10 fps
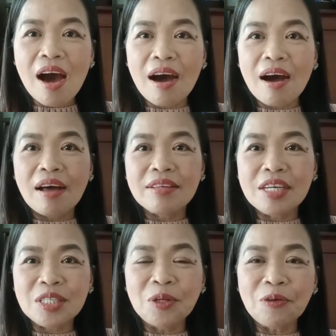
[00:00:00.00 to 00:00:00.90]
Uh,
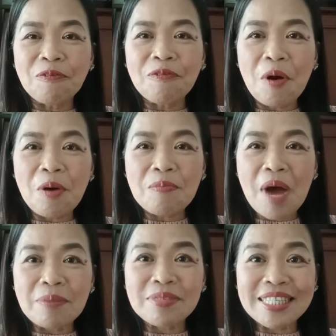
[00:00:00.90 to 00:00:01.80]
just look for
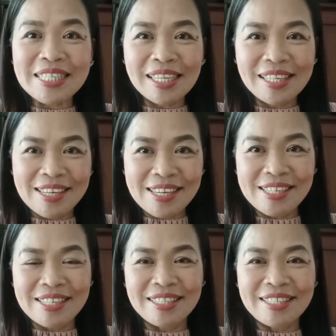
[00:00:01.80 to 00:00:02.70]
Ma'am
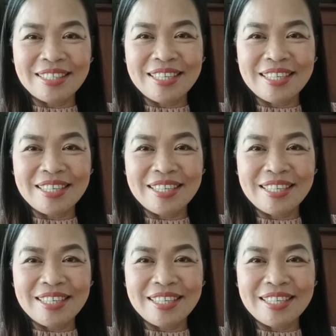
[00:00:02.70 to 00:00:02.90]
Zilis.